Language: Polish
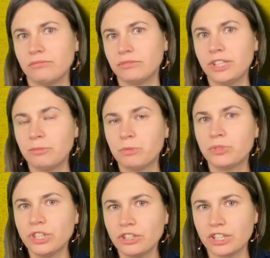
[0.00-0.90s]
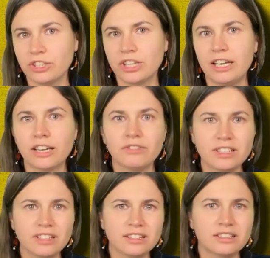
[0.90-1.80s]
temu przyjrzeć, ale
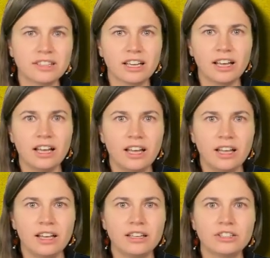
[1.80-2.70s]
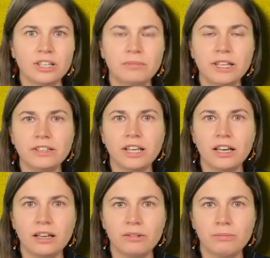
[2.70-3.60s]
kwestia jest taka, że
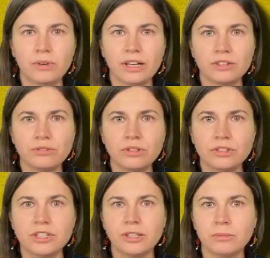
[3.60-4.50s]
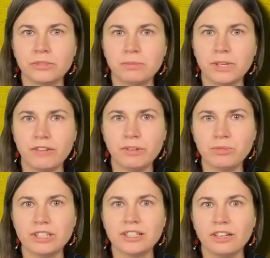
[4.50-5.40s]
media pokazując tę sprawę,
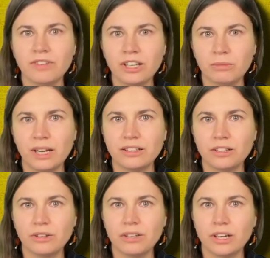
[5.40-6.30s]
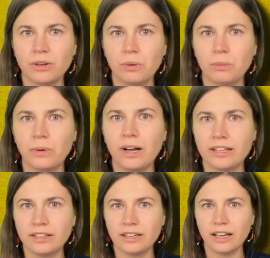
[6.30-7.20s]
przedstawiają Haniego jako
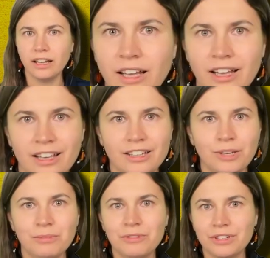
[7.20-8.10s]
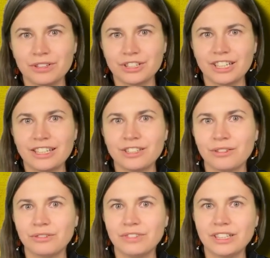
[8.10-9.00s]
bohatera, nie mówiąc, że jest
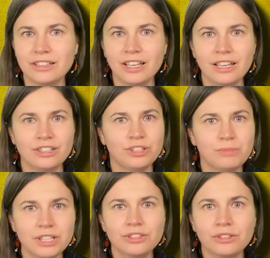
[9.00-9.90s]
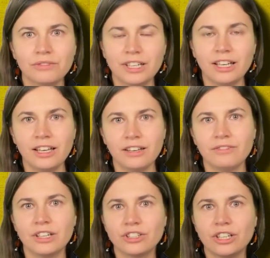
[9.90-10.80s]
on winien śmierci o wiele
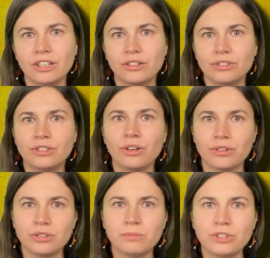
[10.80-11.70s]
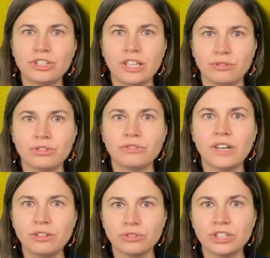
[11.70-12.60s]
większej ilości osób niż Janusz
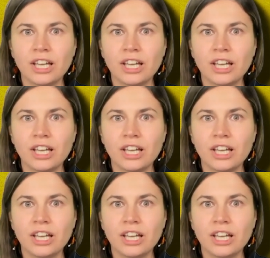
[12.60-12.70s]
Waluś.